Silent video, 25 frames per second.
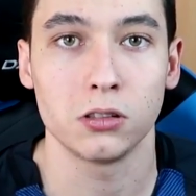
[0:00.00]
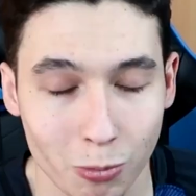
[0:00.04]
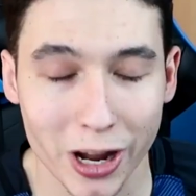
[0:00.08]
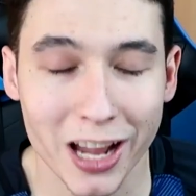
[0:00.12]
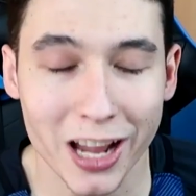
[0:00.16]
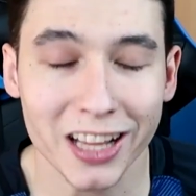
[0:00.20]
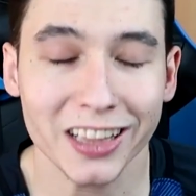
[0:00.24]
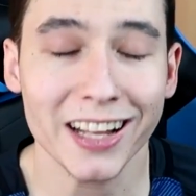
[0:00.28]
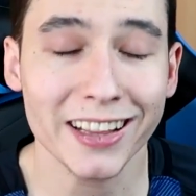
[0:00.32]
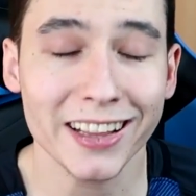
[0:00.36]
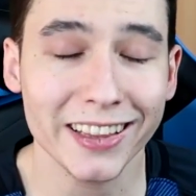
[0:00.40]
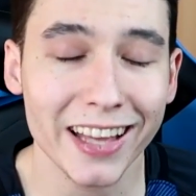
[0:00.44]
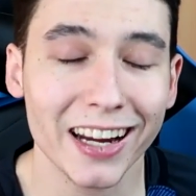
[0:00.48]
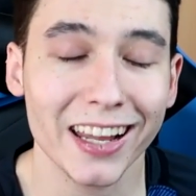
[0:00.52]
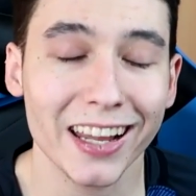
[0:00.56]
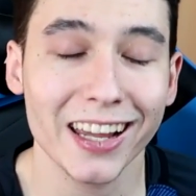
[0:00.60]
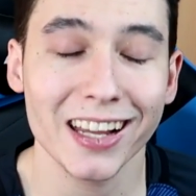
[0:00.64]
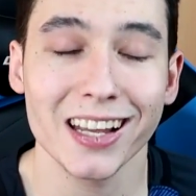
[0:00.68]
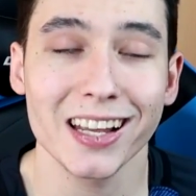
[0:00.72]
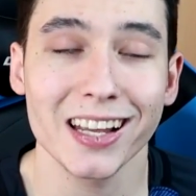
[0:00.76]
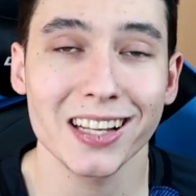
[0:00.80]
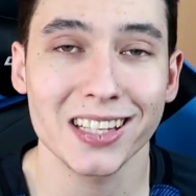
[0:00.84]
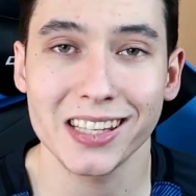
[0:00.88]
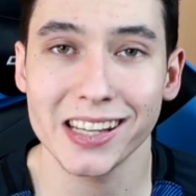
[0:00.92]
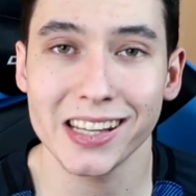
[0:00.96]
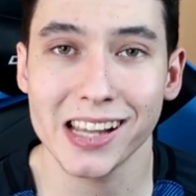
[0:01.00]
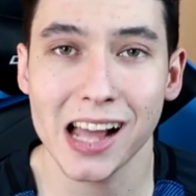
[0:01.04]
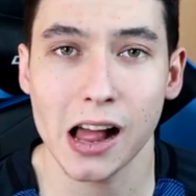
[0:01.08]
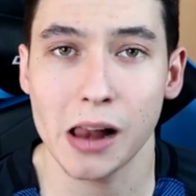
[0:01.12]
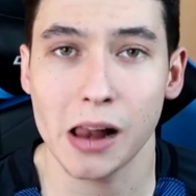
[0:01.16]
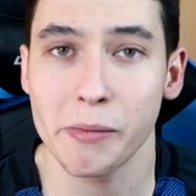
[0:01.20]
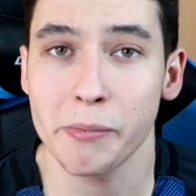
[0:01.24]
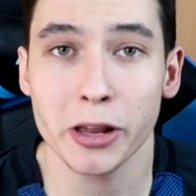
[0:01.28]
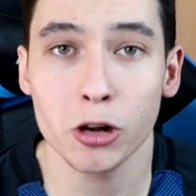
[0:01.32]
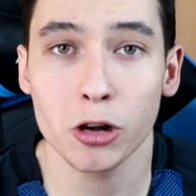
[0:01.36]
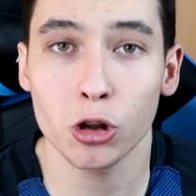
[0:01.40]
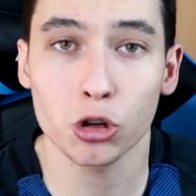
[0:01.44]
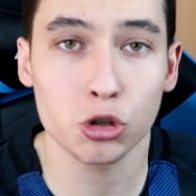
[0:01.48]
Voy a intentar que sea
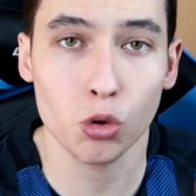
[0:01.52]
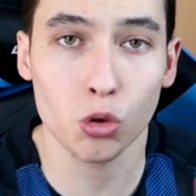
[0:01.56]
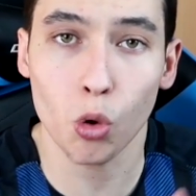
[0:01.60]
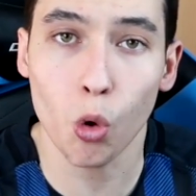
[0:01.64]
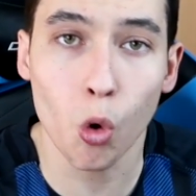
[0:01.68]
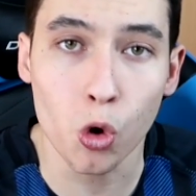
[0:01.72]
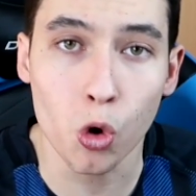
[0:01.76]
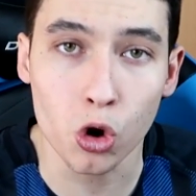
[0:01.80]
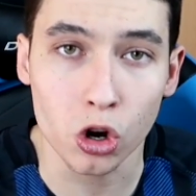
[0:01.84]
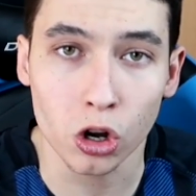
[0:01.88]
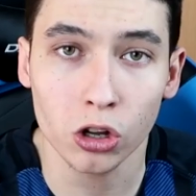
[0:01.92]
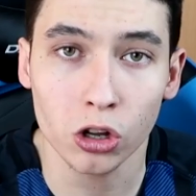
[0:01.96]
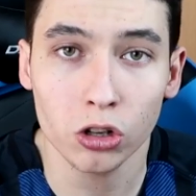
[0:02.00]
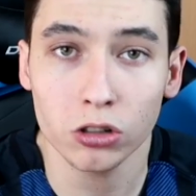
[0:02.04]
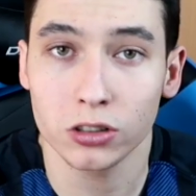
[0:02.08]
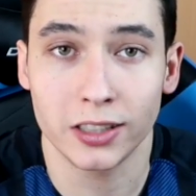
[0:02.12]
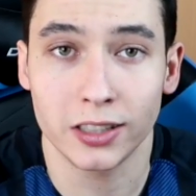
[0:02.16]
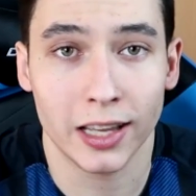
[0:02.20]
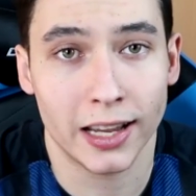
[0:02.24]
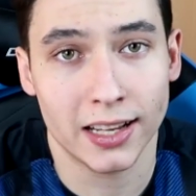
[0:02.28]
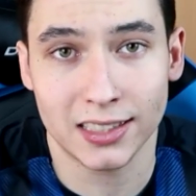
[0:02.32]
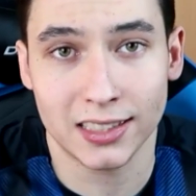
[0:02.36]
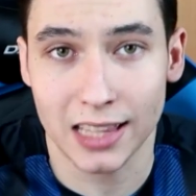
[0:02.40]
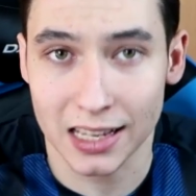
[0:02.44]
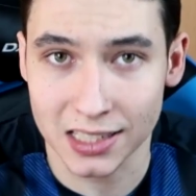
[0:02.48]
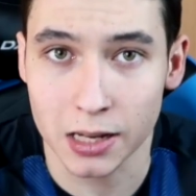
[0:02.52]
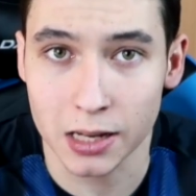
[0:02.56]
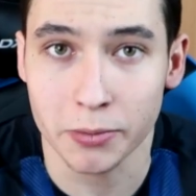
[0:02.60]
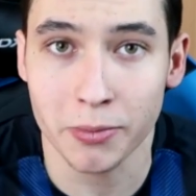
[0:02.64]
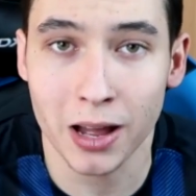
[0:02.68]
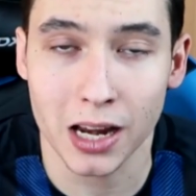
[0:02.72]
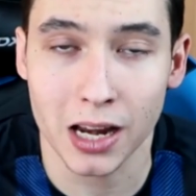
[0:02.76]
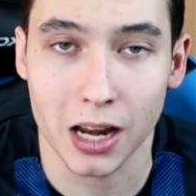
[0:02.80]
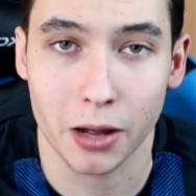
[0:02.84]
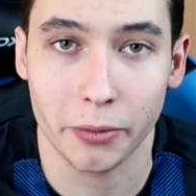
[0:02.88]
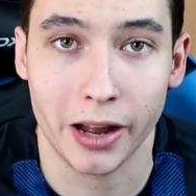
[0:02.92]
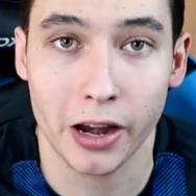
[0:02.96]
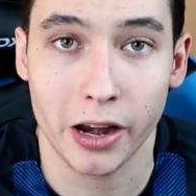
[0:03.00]
al menos uno de esta
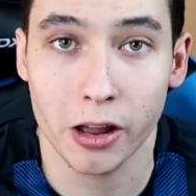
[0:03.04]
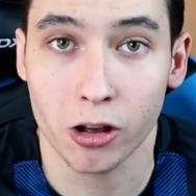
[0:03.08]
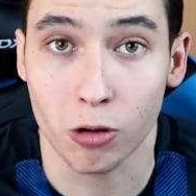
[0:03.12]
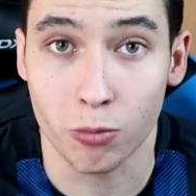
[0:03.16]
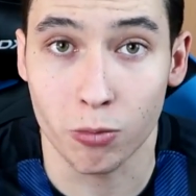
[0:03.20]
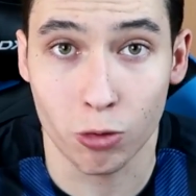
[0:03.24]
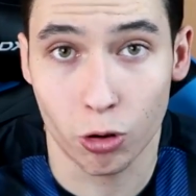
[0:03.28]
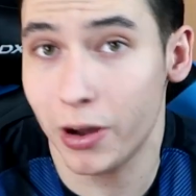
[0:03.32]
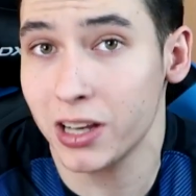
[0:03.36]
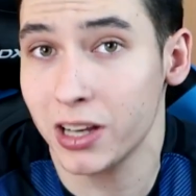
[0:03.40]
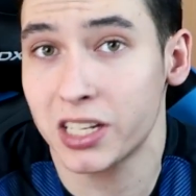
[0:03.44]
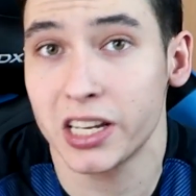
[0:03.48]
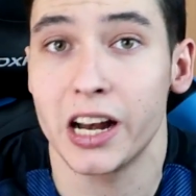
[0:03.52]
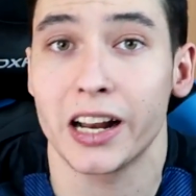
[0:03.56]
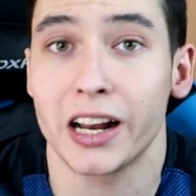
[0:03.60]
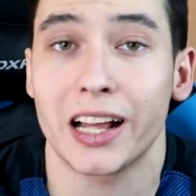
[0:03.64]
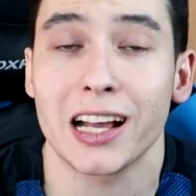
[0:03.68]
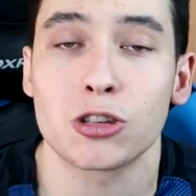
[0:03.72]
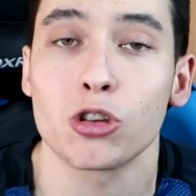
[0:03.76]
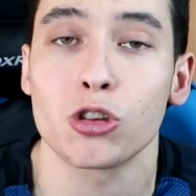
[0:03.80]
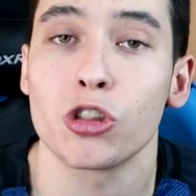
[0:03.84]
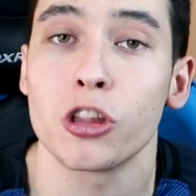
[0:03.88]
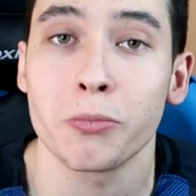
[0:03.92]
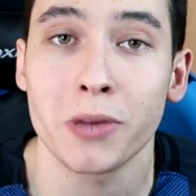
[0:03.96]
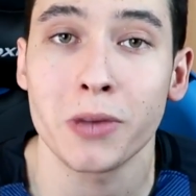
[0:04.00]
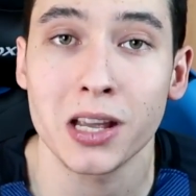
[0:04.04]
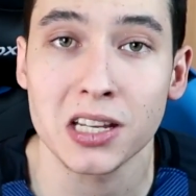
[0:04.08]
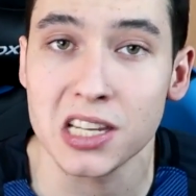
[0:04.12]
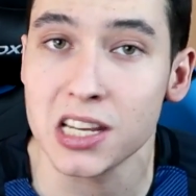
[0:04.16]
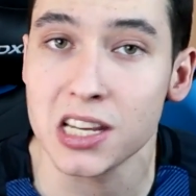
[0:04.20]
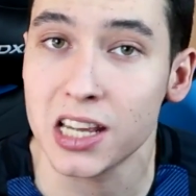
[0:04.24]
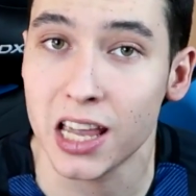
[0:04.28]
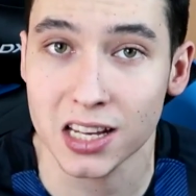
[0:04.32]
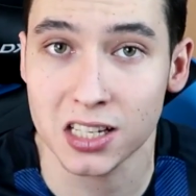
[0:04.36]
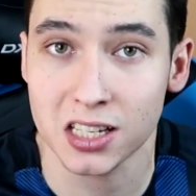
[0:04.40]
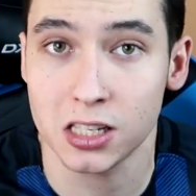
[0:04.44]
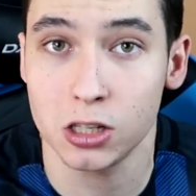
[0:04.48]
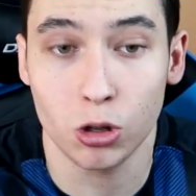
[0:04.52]
semana, ¿vale? Como va a ser el caso de
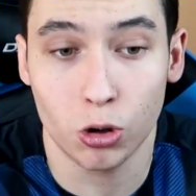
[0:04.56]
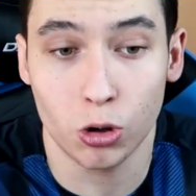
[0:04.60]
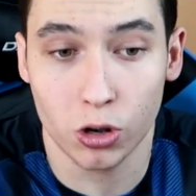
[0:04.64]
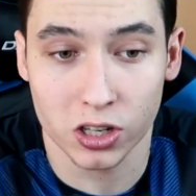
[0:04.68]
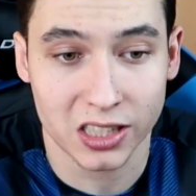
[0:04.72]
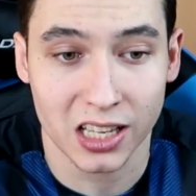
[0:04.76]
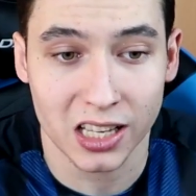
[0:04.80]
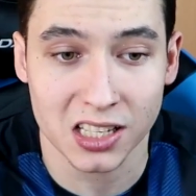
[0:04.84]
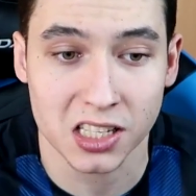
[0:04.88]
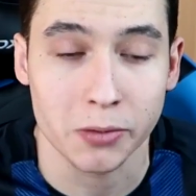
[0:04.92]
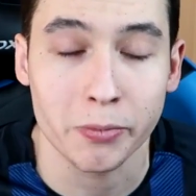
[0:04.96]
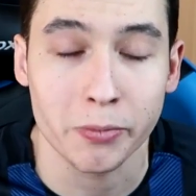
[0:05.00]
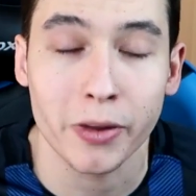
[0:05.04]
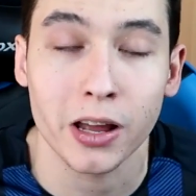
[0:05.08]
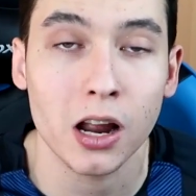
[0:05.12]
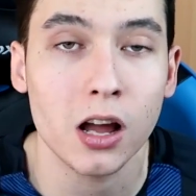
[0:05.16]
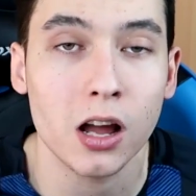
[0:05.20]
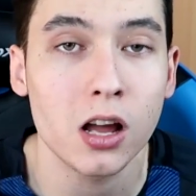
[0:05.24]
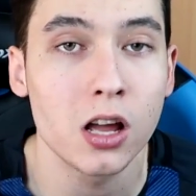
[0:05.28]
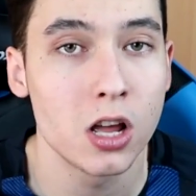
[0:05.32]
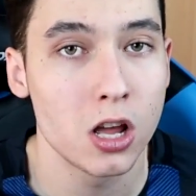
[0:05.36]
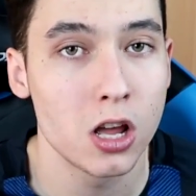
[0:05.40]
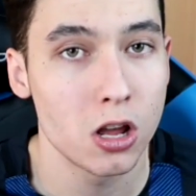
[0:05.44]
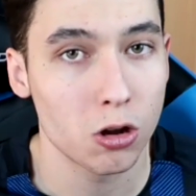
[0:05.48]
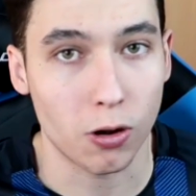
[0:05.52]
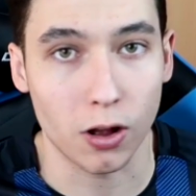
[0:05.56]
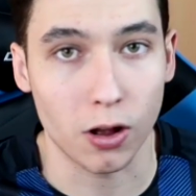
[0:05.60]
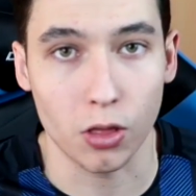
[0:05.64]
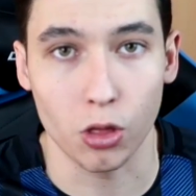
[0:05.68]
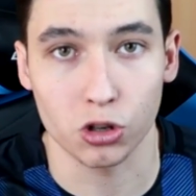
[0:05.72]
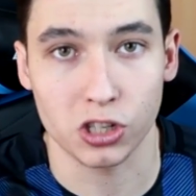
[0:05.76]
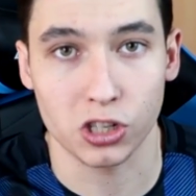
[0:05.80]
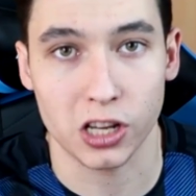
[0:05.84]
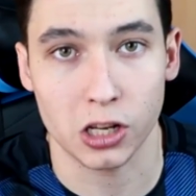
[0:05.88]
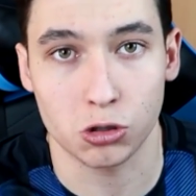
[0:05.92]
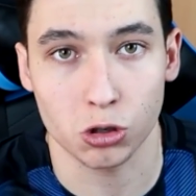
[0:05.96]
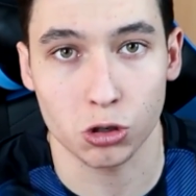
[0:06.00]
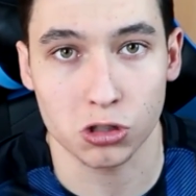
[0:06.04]
Messi, que ha sido esta semana
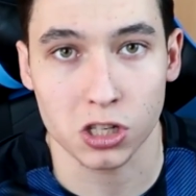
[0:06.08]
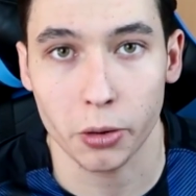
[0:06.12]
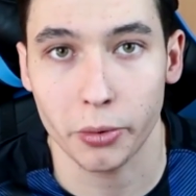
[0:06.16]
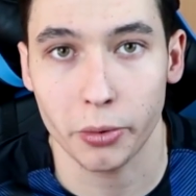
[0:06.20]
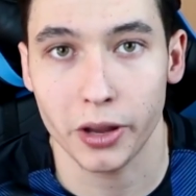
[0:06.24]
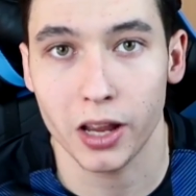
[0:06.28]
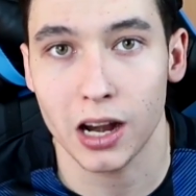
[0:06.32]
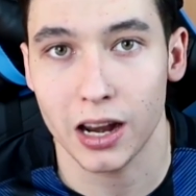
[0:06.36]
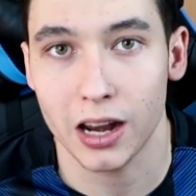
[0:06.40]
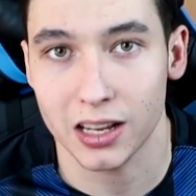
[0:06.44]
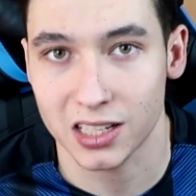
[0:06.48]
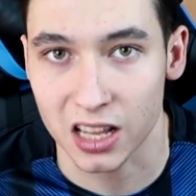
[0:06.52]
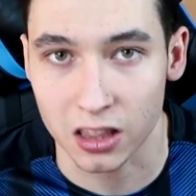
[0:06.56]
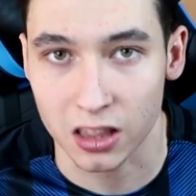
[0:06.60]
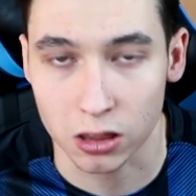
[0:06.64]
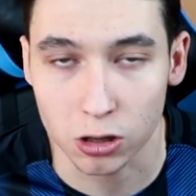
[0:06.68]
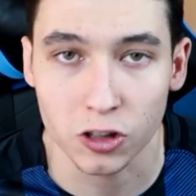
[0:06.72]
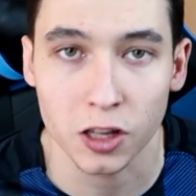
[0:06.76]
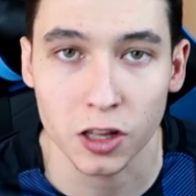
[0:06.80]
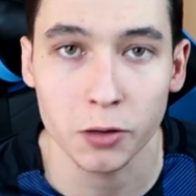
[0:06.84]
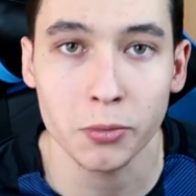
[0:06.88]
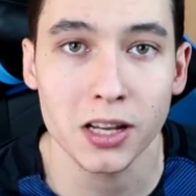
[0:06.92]
cuando se ha hecho saber la sanción